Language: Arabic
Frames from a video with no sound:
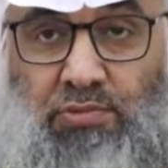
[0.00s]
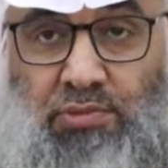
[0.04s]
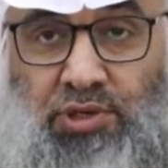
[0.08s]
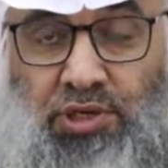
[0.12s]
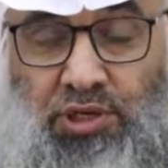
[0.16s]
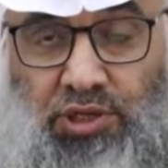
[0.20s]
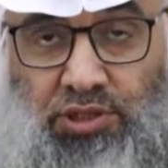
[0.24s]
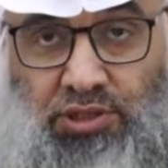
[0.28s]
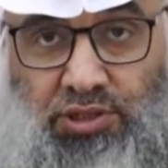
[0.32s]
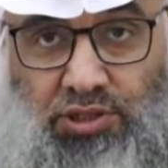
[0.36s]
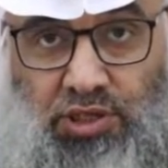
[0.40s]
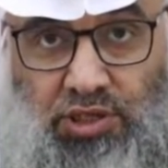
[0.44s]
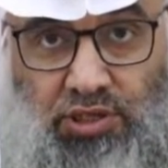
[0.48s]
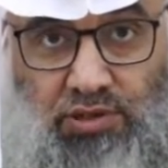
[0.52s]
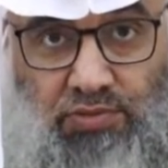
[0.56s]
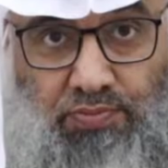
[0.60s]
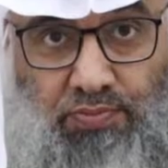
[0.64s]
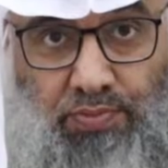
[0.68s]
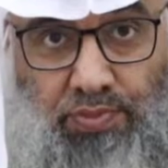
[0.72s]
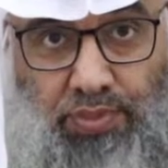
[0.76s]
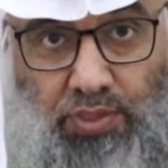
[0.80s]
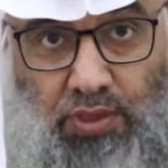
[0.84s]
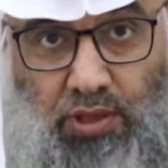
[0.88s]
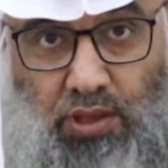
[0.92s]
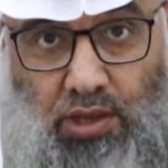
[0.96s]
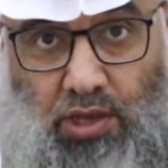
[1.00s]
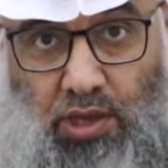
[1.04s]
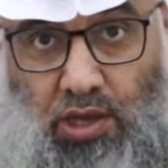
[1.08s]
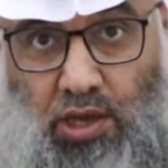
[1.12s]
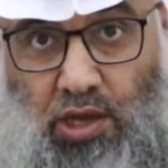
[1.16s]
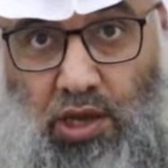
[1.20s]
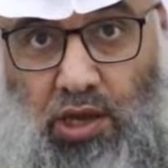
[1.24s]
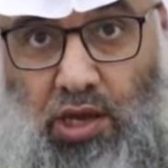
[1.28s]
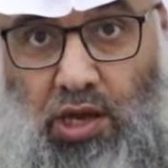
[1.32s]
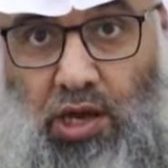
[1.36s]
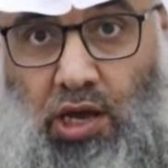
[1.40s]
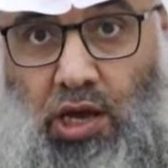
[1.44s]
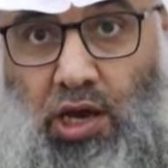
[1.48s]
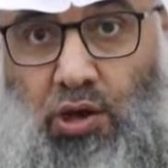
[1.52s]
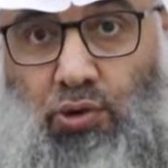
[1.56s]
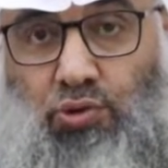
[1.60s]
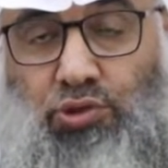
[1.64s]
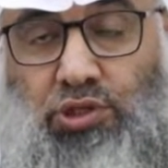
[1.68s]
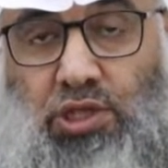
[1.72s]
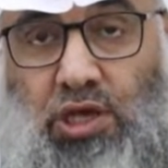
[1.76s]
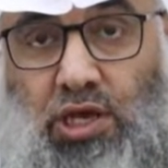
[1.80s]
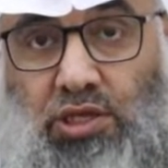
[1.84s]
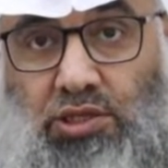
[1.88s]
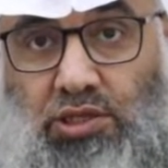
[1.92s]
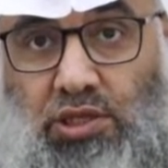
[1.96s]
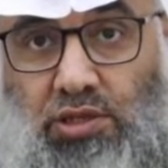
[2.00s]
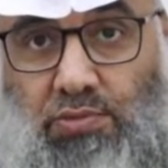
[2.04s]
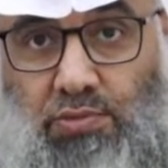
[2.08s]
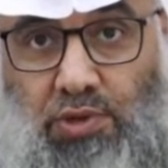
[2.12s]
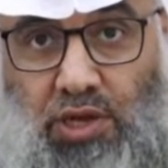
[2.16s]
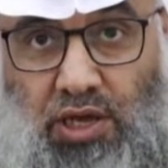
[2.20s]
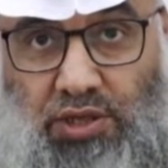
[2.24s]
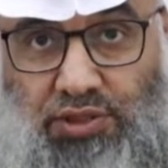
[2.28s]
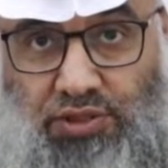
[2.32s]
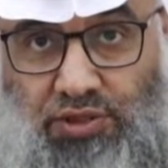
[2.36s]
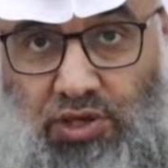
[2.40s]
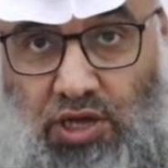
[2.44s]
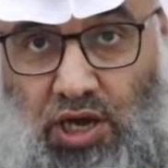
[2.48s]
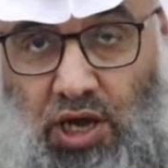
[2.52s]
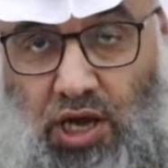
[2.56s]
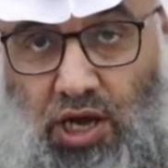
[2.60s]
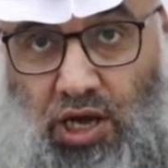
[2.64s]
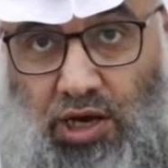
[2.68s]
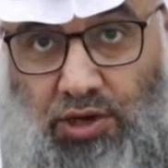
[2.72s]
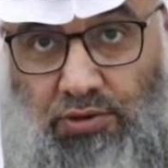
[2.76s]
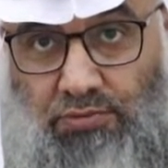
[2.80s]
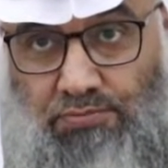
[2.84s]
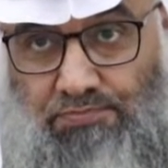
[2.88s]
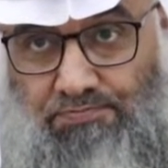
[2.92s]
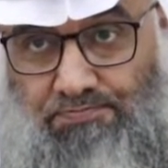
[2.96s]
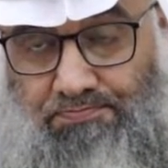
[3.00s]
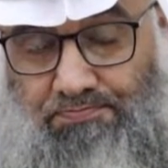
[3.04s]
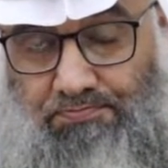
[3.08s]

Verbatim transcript: من عندك أو تأتي بأذكار